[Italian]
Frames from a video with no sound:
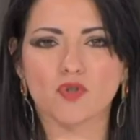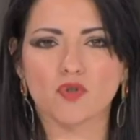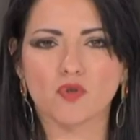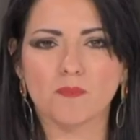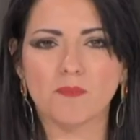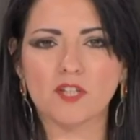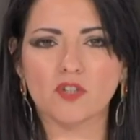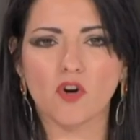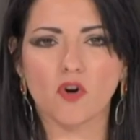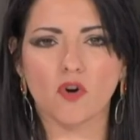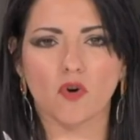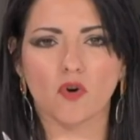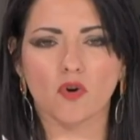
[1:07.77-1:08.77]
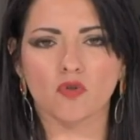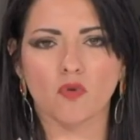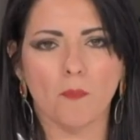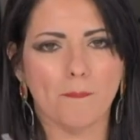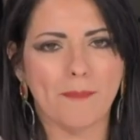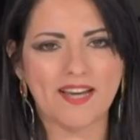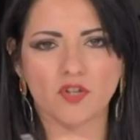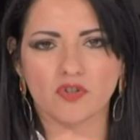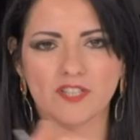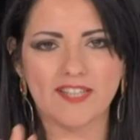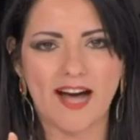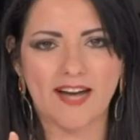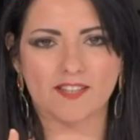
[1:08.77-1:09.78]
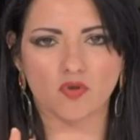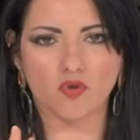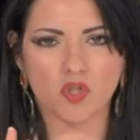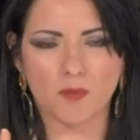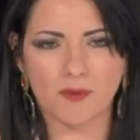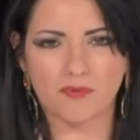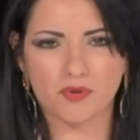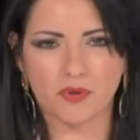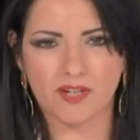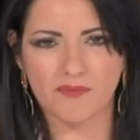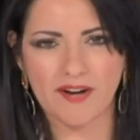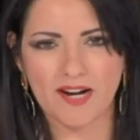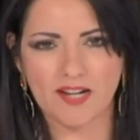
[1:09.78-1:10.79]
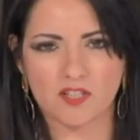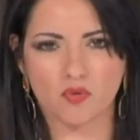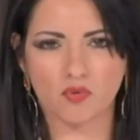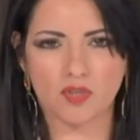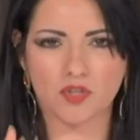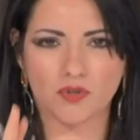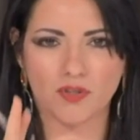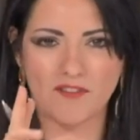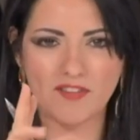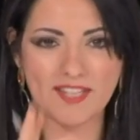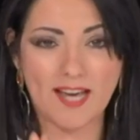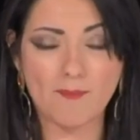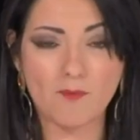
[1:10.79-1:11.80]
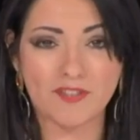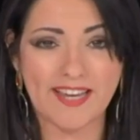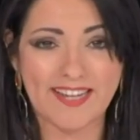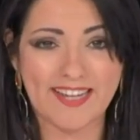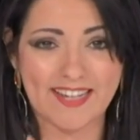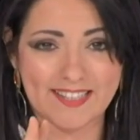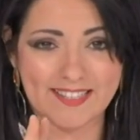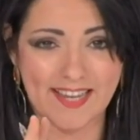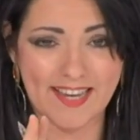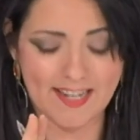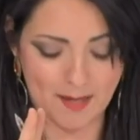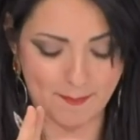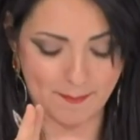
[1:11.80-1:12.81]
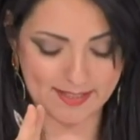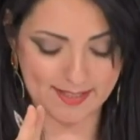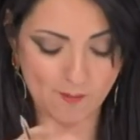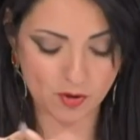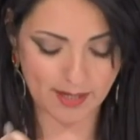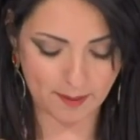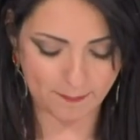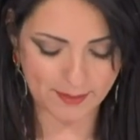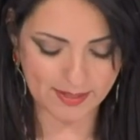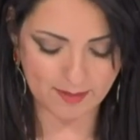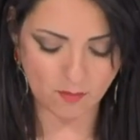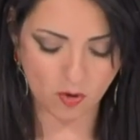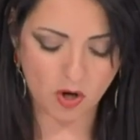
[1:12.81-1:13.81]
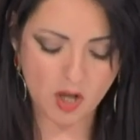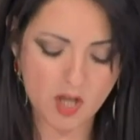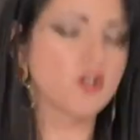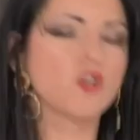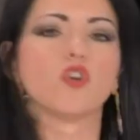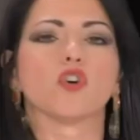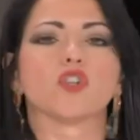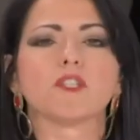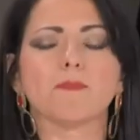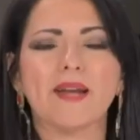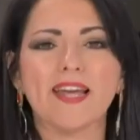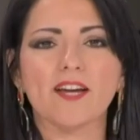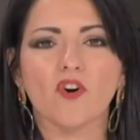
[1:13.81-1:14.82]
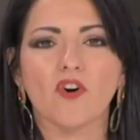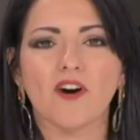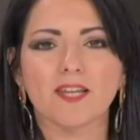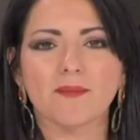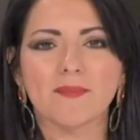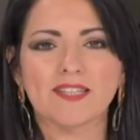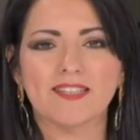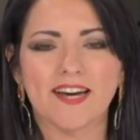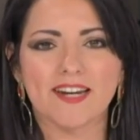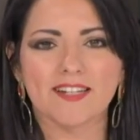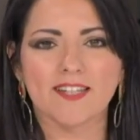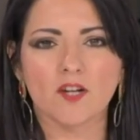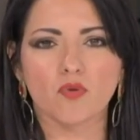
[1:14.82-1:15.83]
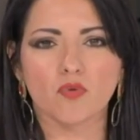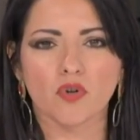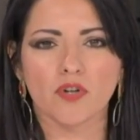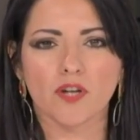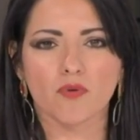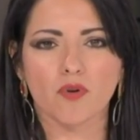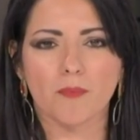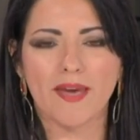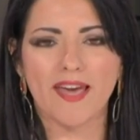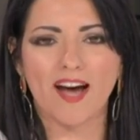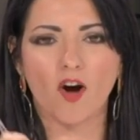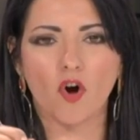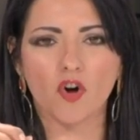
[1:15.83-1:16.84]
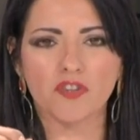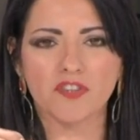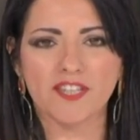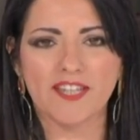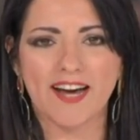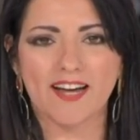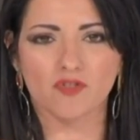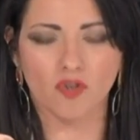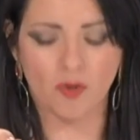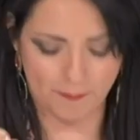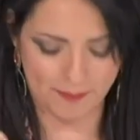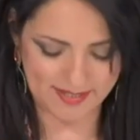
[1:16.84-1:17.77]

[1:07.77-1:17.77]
subito con un paio di dati, giusto per fotografare la situazione. Vediamo dai cartelli. Partiamo dal primo, lo spreco alimentare nell'Unione Europea. Ogni anno,